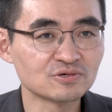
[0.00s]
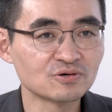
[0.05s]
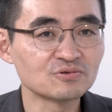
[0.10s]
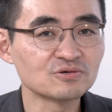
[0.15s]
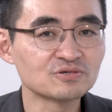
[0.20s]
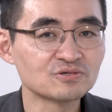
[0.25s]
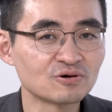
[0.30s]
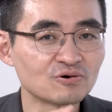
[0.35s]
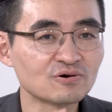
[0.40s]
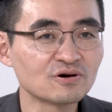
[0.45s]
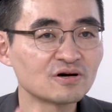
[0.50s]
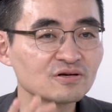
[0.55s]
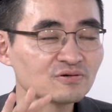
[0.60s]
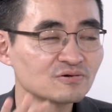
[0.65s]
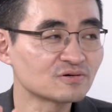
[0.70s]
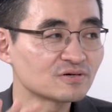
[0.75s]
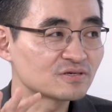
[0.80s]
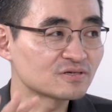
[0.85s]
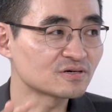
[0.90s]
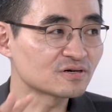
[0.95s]
저는 저가
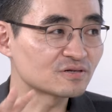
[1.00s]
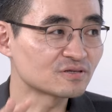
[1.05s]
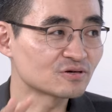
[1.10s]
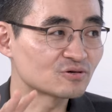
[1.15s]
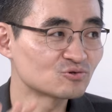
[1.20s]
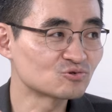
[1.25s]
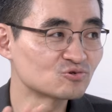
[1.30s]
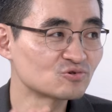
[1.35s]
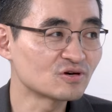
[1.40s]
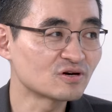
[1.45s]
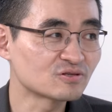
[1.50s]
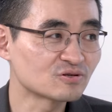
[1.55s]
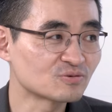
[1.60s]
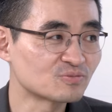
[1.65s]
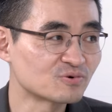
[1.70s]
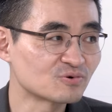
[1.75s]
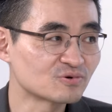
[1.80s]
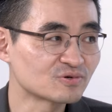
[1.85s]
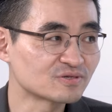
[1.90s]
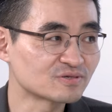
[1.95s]
전기차가 되게 중요하다고
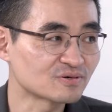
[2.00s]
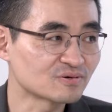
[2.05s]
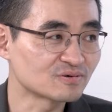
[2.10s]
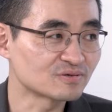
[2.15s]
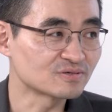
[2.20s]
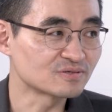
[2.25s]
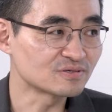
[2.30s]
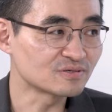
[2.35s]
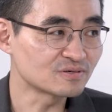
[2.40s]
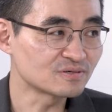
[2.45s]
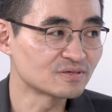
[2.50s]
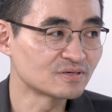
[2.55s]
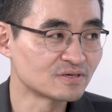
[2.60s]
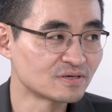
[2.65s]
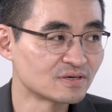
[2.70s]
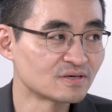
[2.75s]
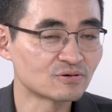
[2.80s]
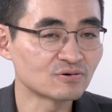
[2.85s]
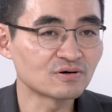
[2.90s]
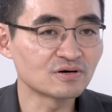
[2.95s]
보고 있었거든요. 아,
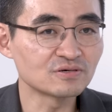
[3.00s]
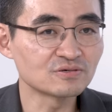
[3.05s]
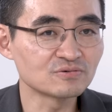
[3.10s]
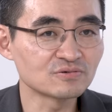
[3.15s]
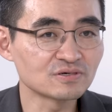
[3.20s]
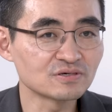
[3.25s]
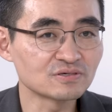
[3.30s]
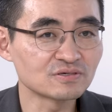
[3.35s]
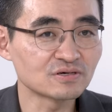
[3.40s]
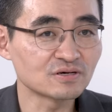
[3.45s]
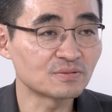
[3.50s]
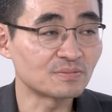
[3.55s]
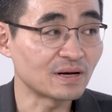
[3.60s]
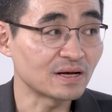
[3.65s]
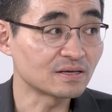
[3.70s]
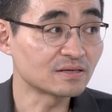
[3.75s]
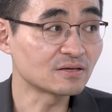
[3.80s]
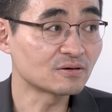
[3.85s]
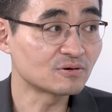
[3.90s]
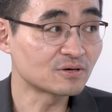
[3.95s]
오히려? 저가 전기차가
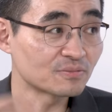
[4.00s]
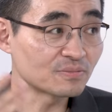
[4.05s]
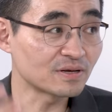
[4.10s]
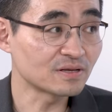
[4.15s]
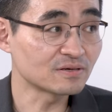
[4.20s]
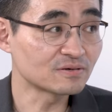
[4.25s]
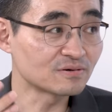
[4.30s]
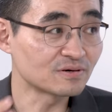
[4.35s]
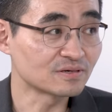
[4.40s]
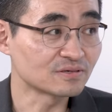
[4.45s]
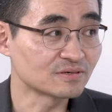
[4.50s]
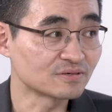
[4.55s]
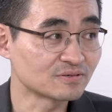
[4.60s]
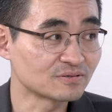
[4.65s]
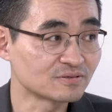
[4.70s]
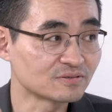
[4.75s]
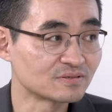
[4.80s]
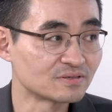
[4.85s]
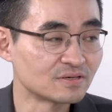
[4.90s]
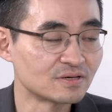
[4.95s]
많이 나와야 팔릴 거
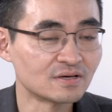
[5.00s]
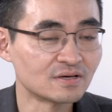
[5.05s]
아니에요. 네.